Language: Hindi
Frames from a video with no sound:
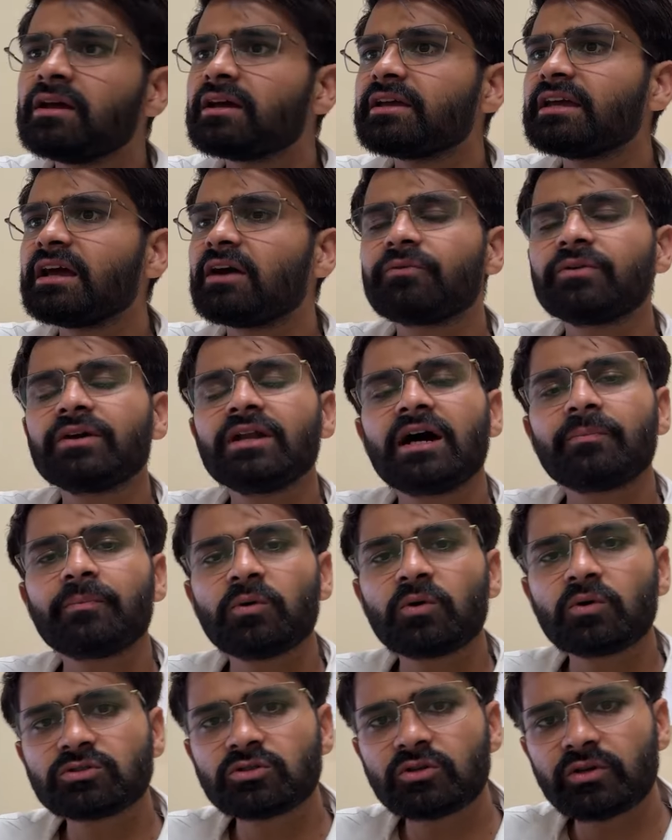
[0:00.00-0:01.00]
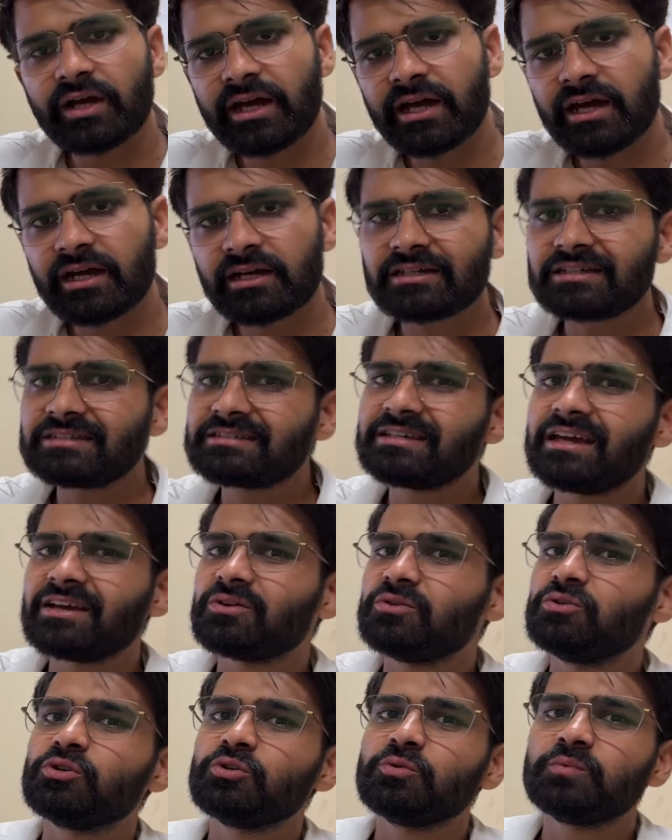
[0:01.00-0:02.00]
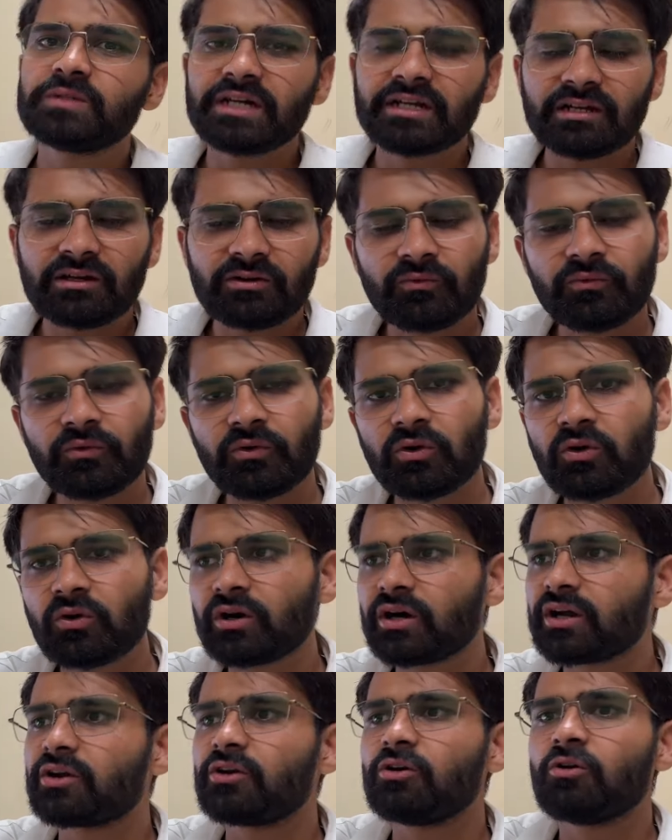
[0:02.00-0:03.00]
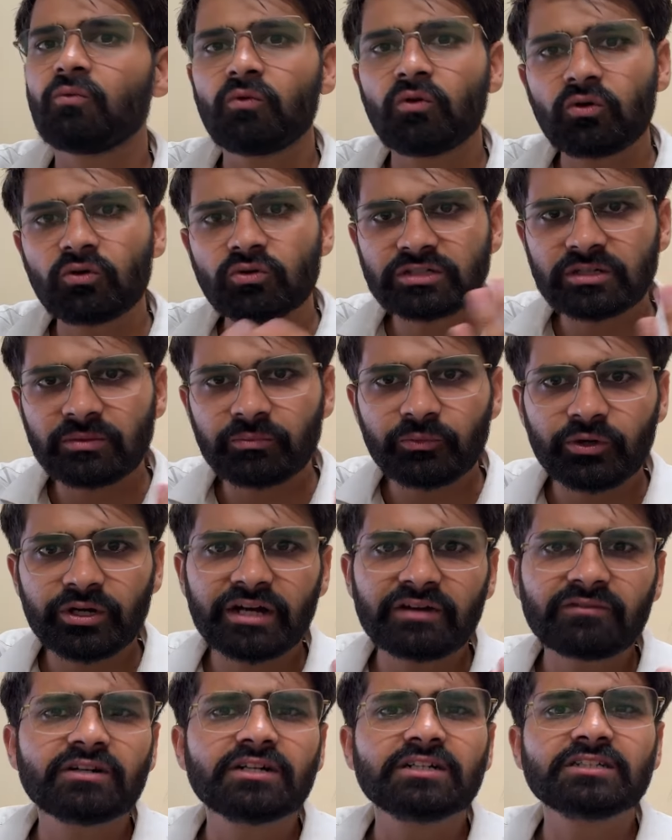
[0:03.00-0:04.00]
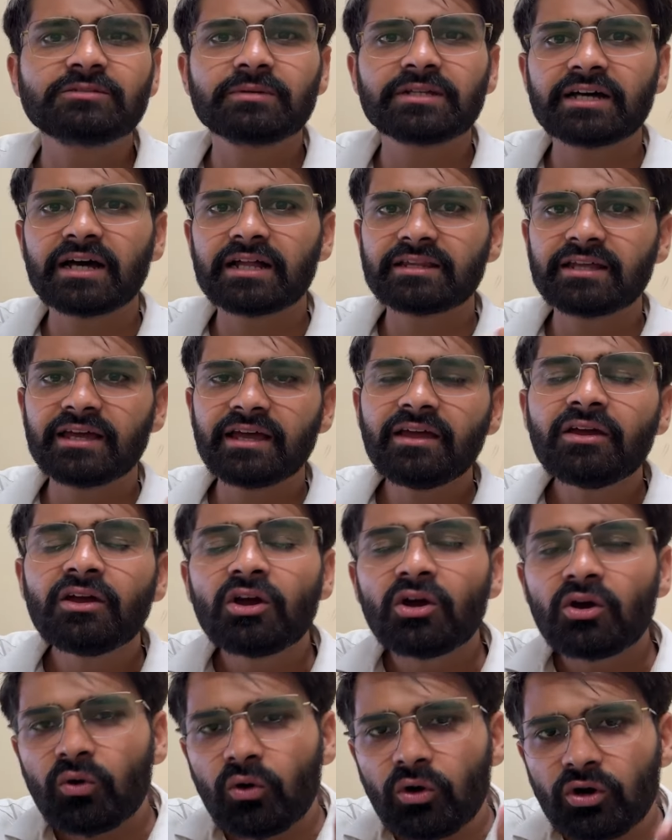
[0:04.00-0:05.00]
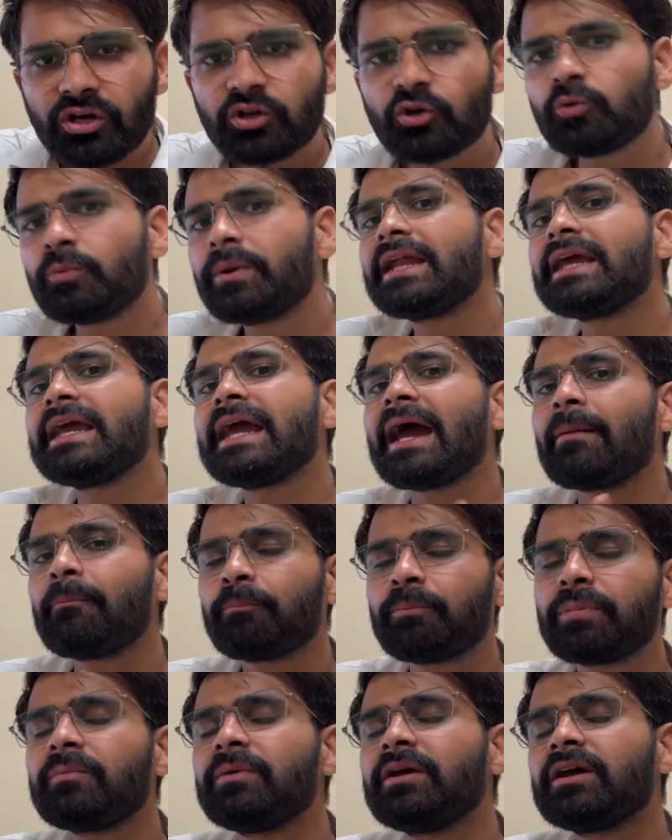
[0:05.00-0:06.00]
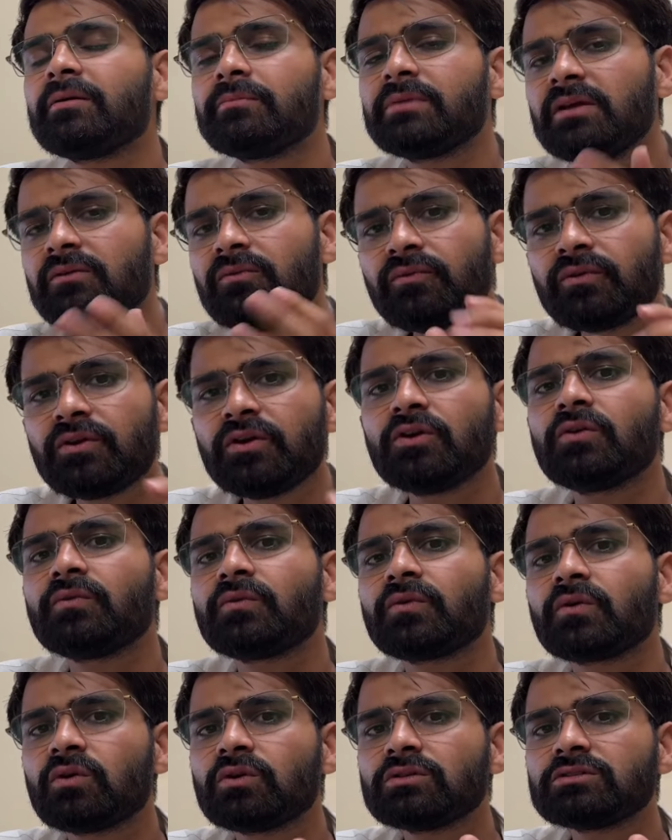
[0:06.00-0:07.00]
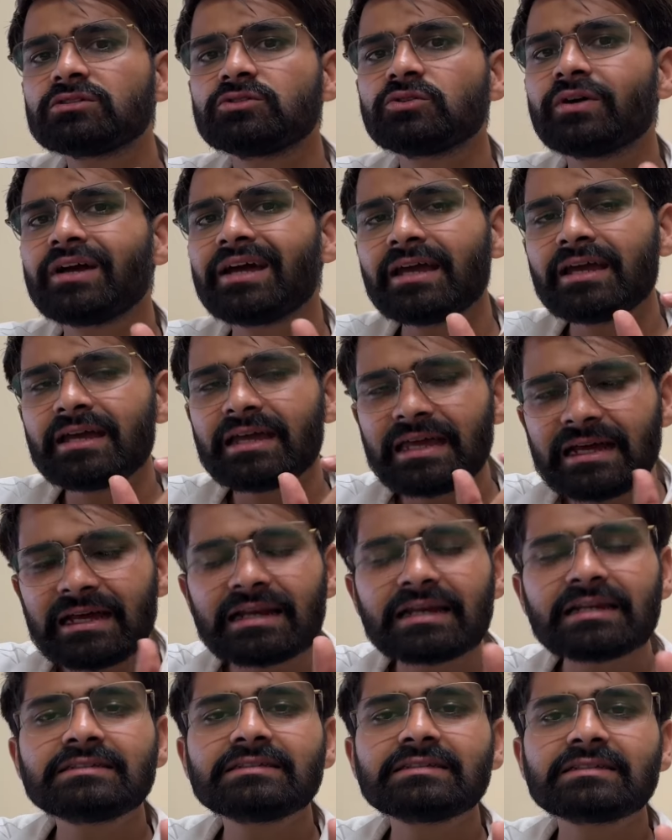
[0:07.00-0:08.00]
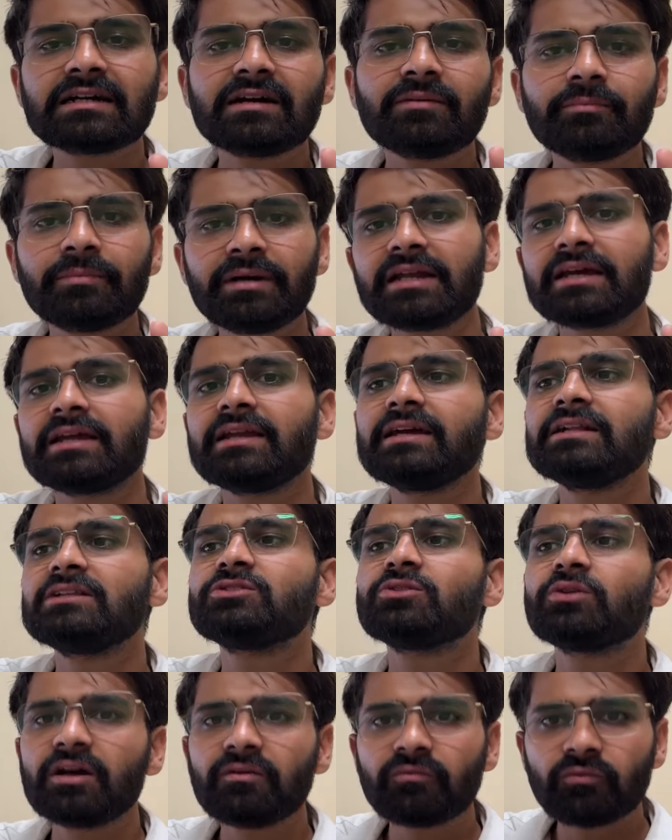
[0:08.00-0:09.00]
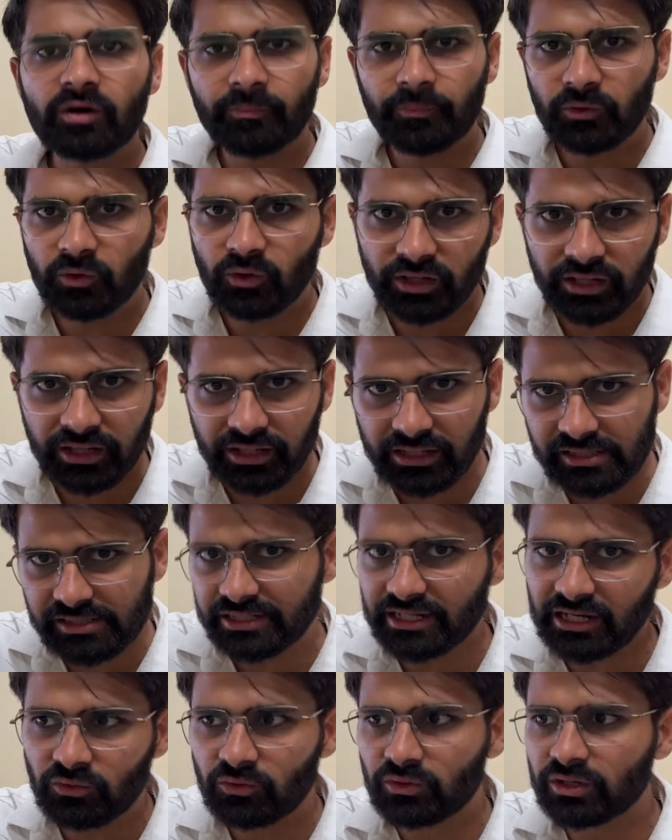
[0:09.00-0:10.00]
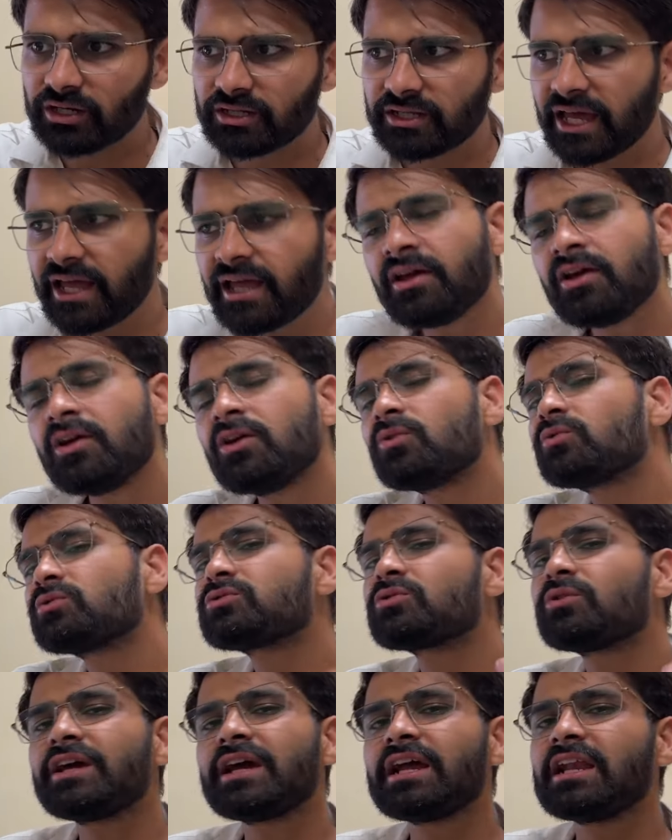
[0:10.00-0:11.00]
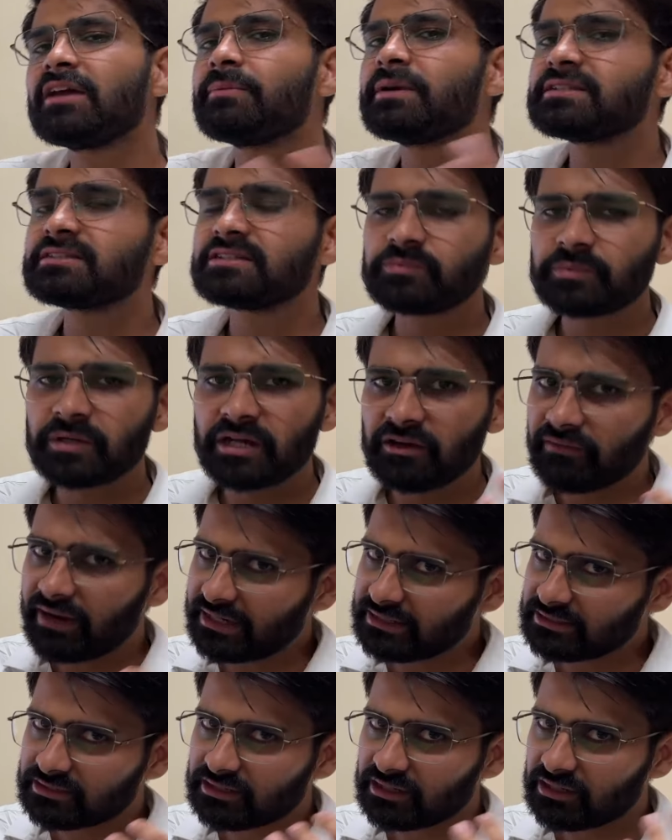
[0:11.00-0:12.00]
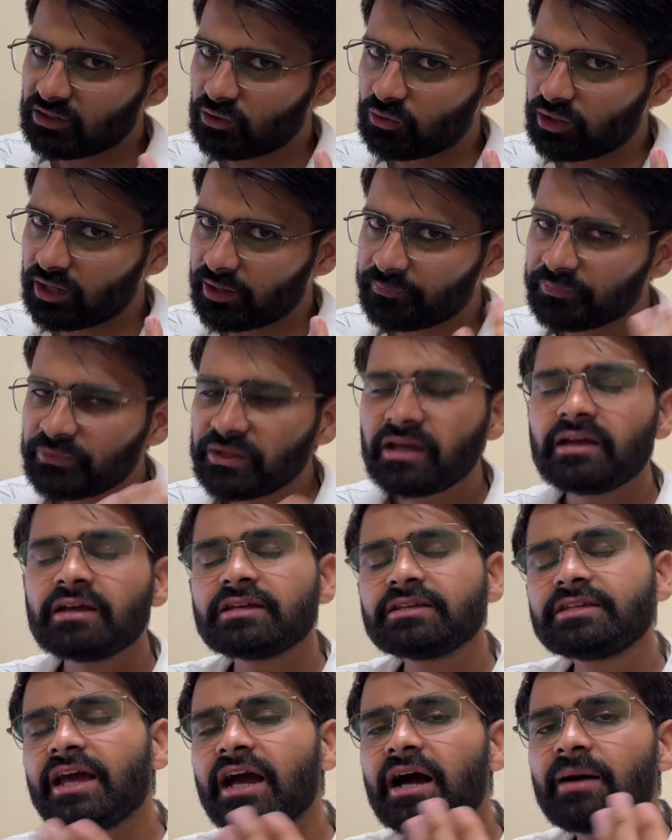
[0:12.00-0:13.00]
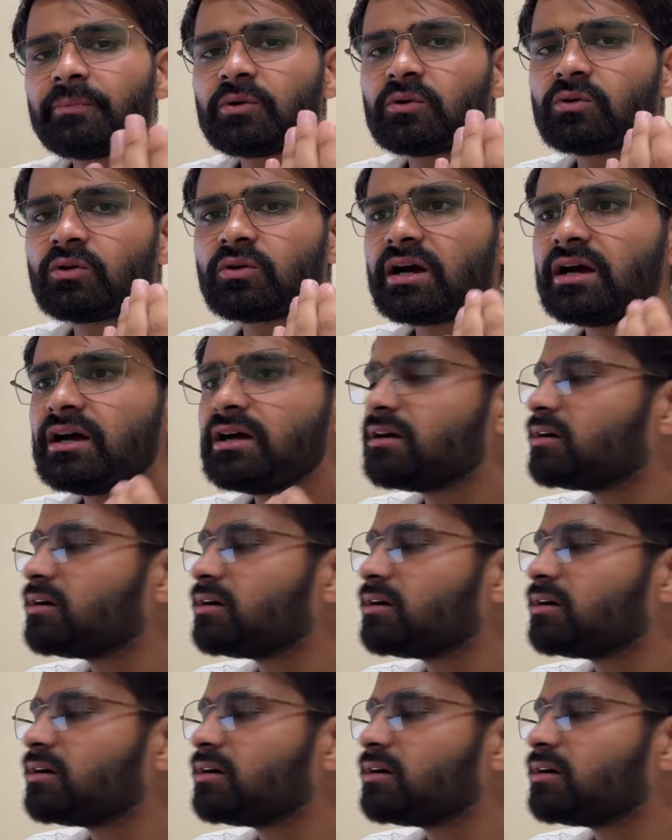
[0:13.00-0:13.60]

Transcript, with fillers: या फिर आप लोग जो है किसी एक यूट्यूब चैनल को फॉलो कर रहे हो वो कुछ इंपॉर्टेंट वर्ड्स बताते हैं और ड्यूबडी ऐप पे भी हमने फ्री ऑफ कॉस्ट जो है इंग्लिश का मटेरियल जो है वो अपलोड करना चालू कर दिया उसको डेली बेसिस पे रिवाइज कर लो आप ये आप लोगों का